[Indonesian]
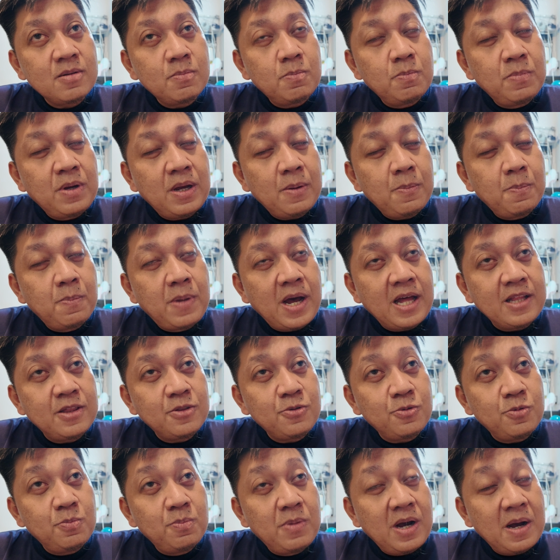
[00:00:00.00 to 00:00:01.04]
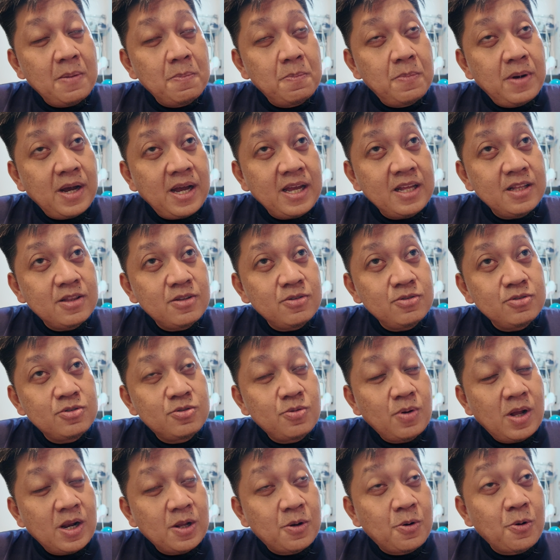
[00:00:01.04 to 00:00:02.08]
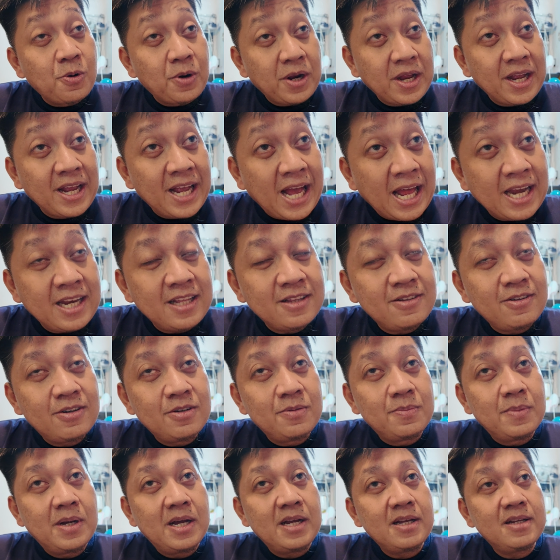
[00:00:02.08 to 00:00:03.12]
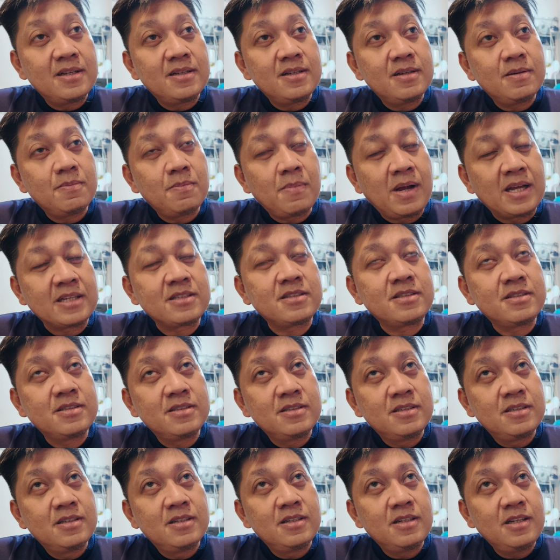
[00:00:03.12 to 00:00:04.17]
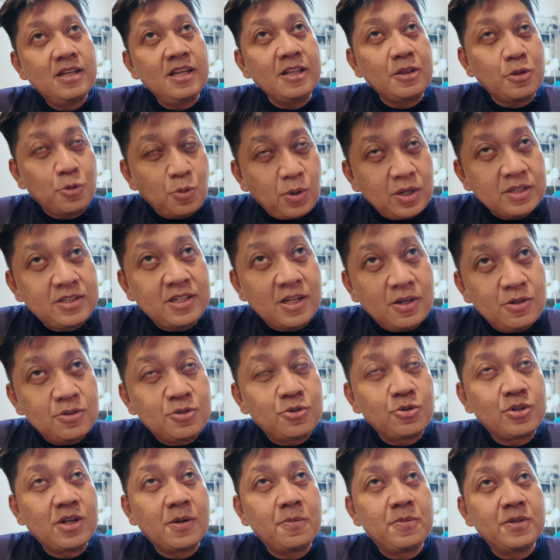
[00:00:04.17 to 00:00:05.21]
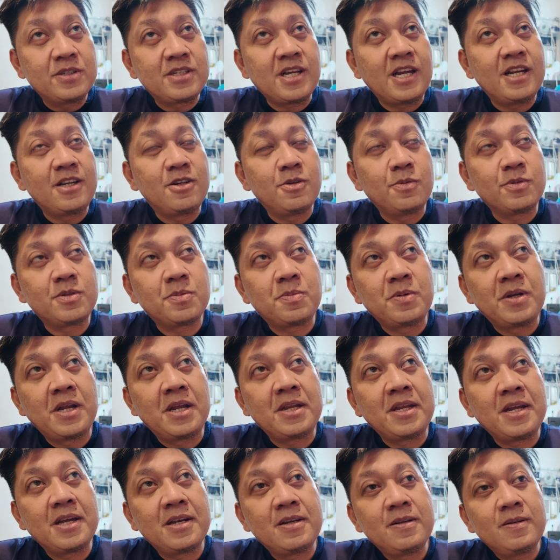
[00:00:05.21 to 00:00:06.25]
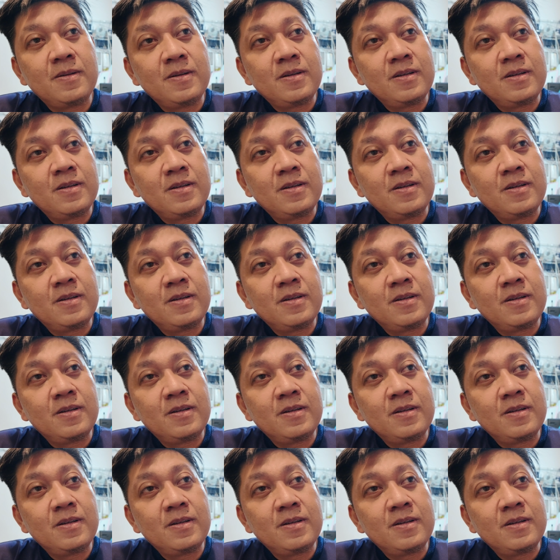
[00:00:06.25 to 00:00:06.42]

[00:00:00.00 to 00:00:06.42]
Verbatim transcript: mbak bantu mbak mbak itu jual gorengan itu loh mbak mas itu aja lo sudah bisa hidup sebenarnya